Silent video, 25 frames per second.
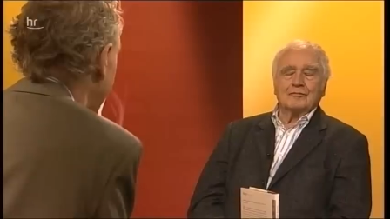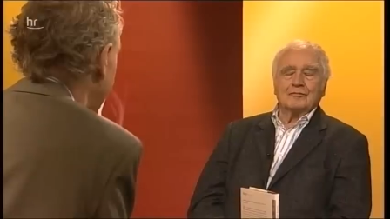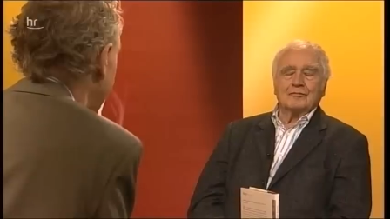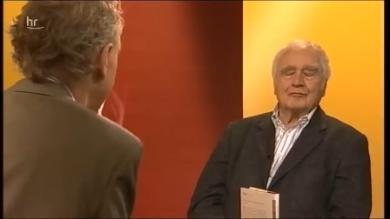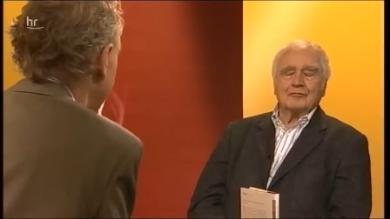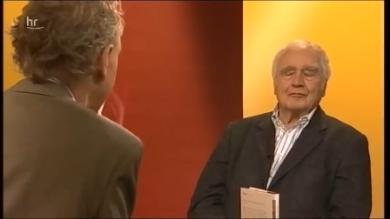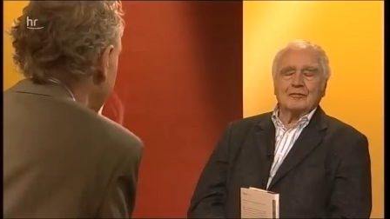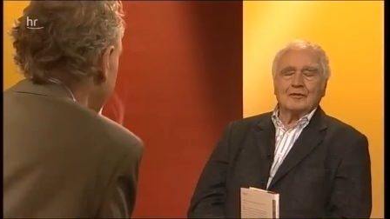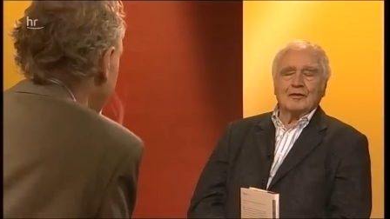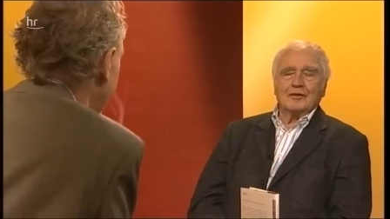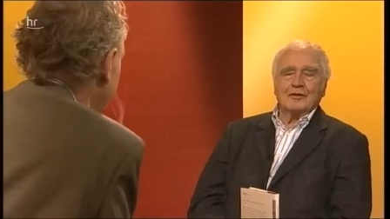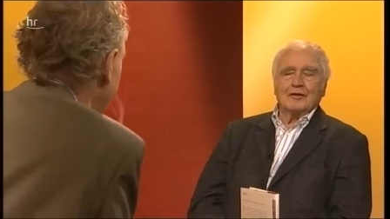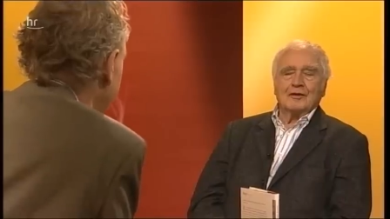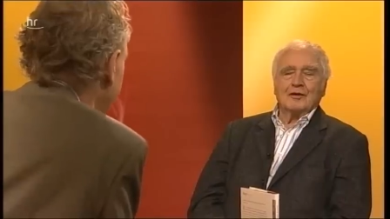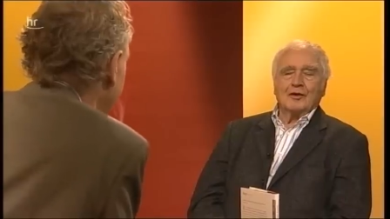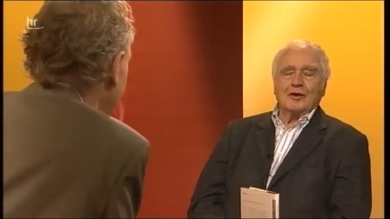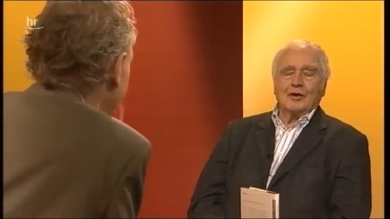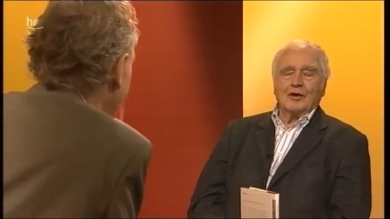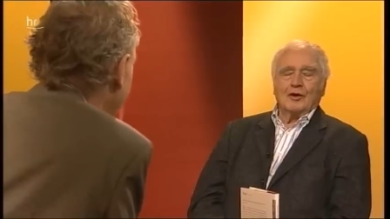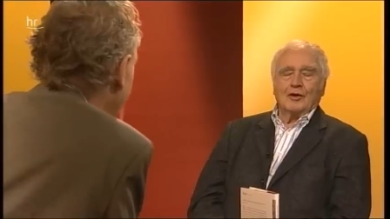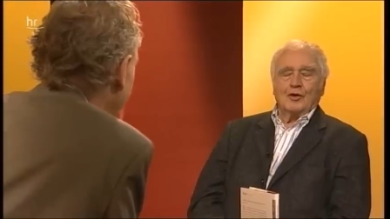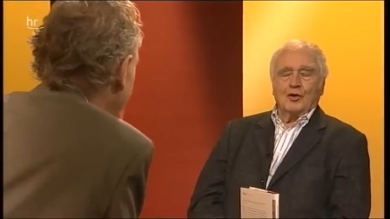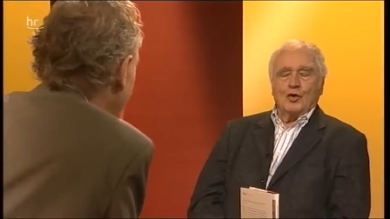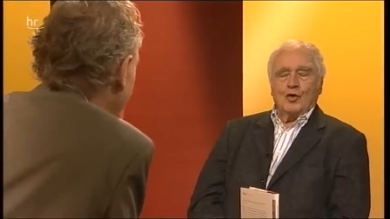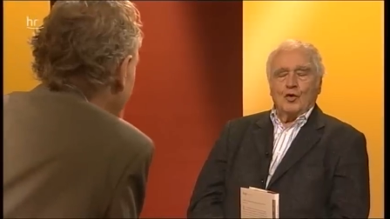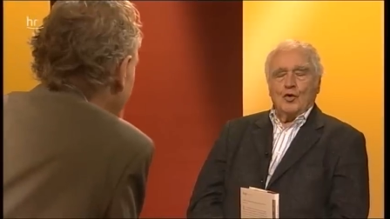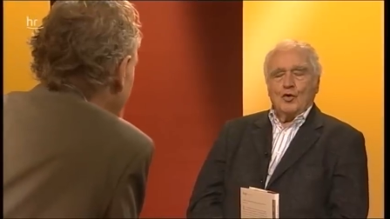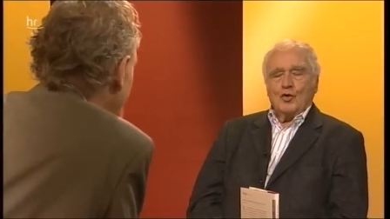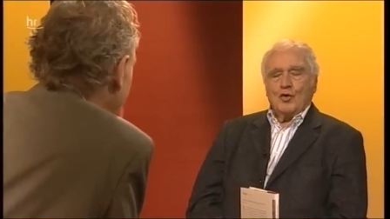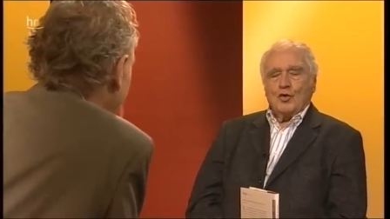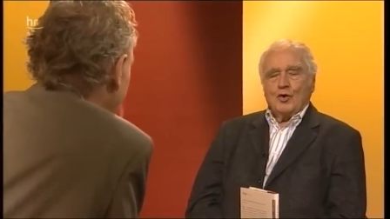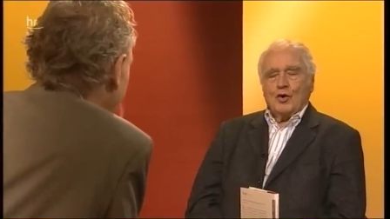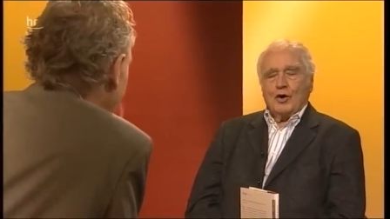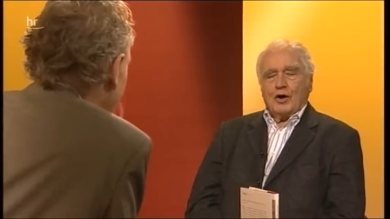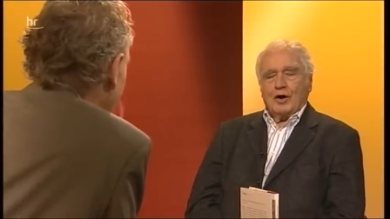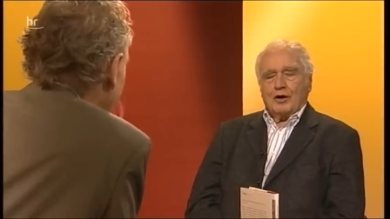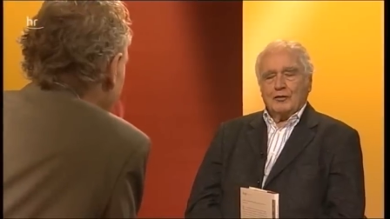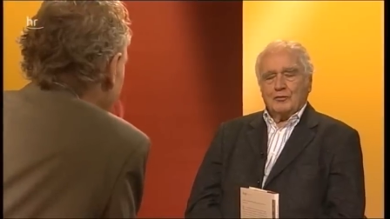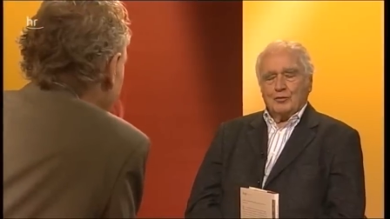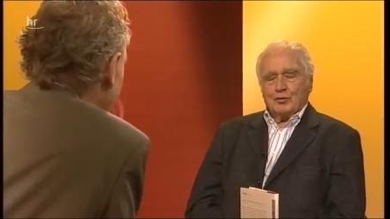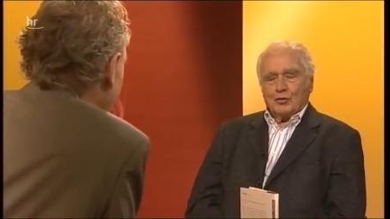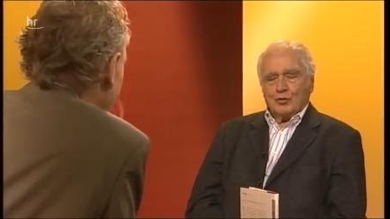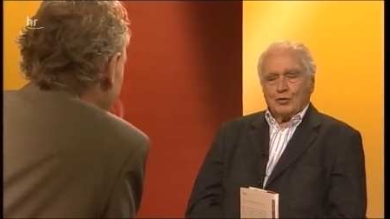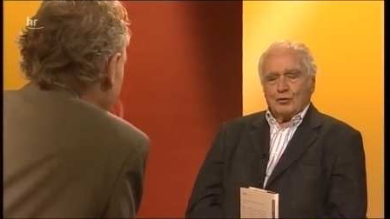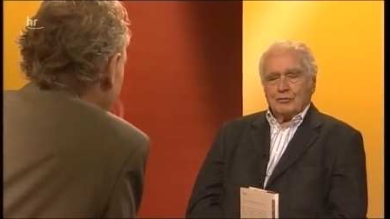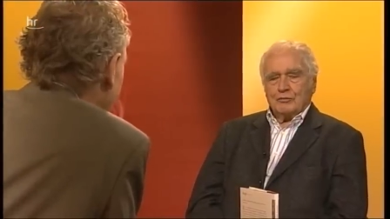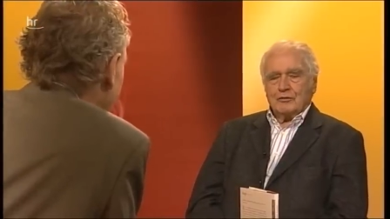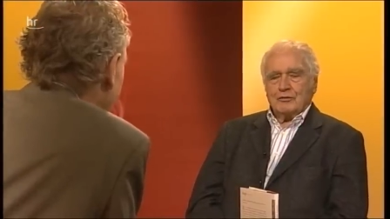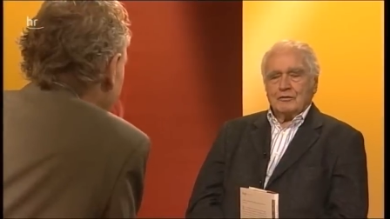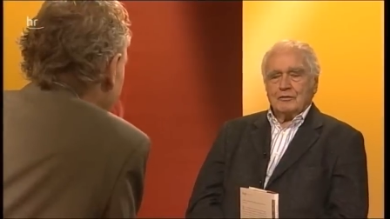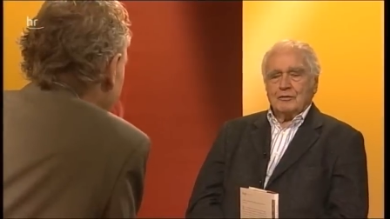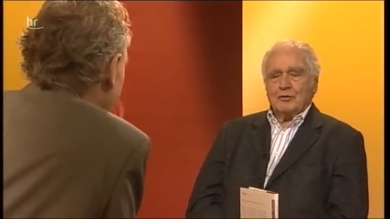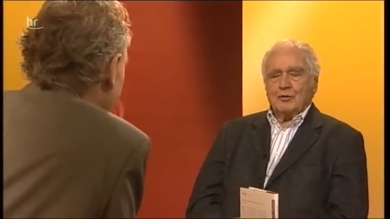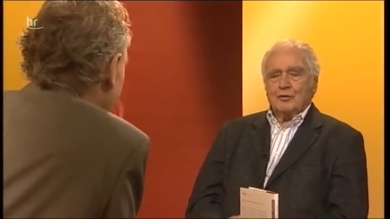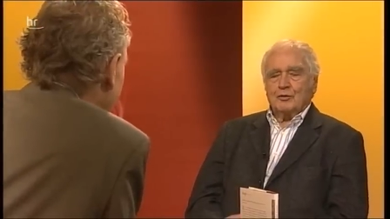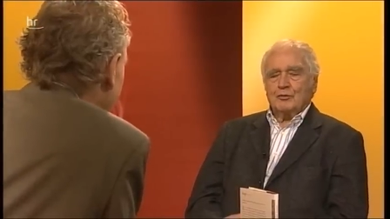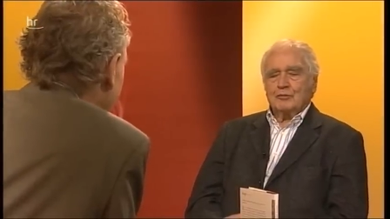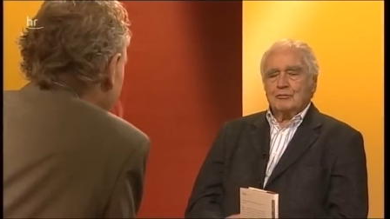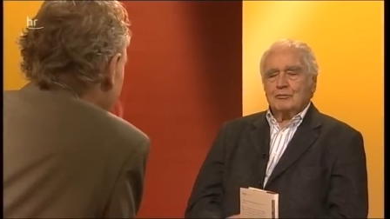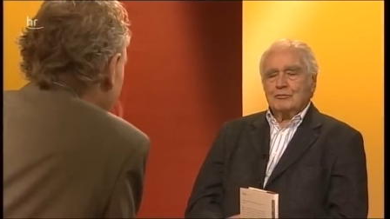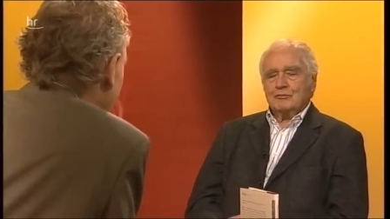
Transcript: Stimmt das? Also äh,